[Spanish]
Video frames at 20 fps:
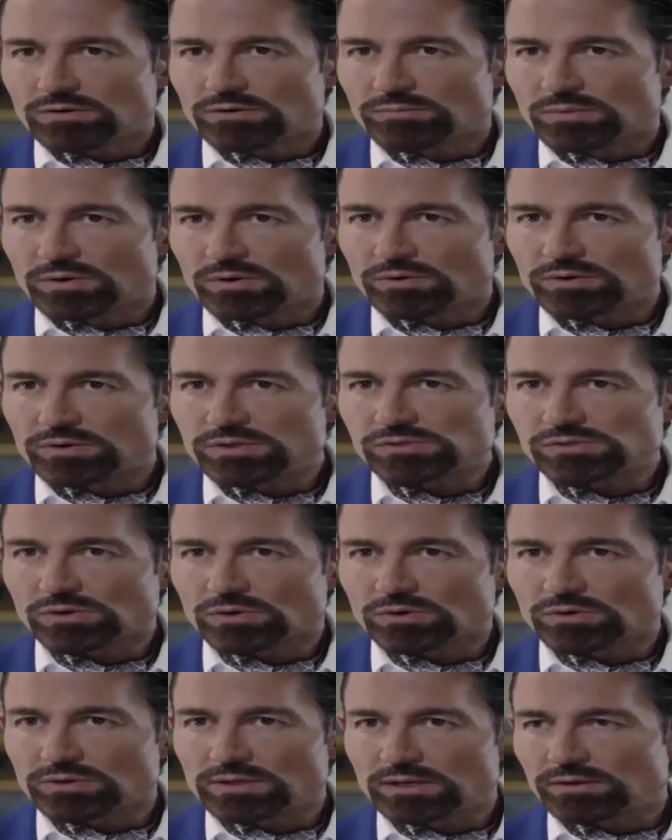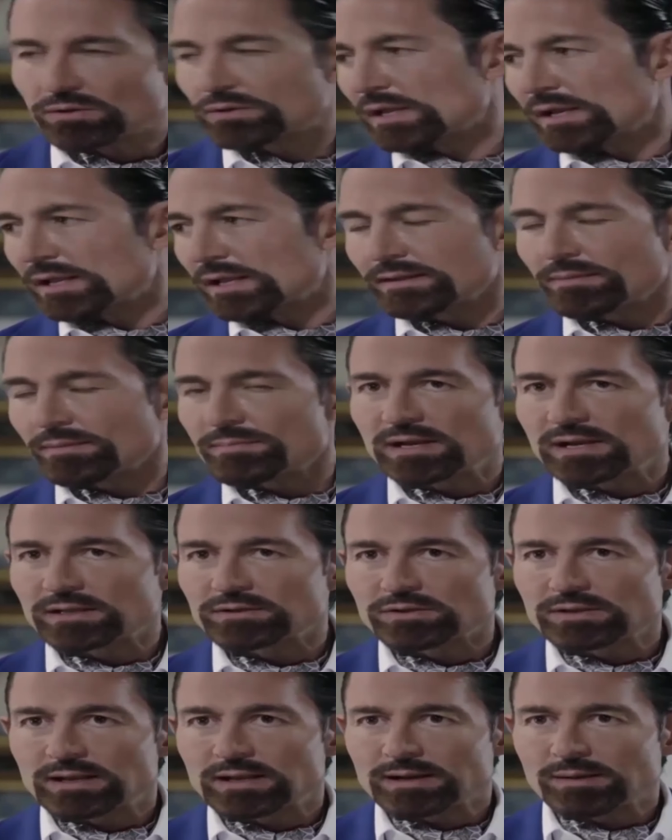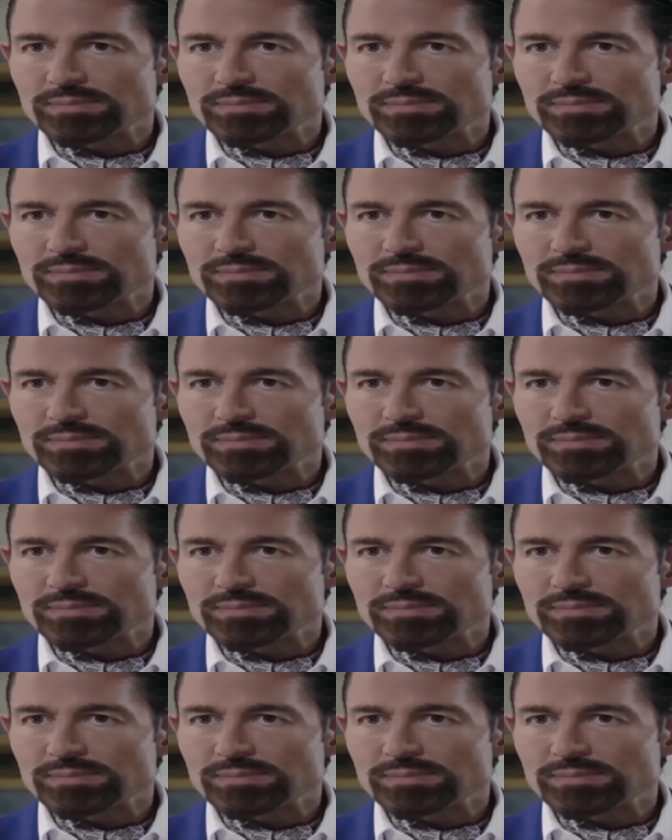como lo hizo con el Hotel Altamirano de la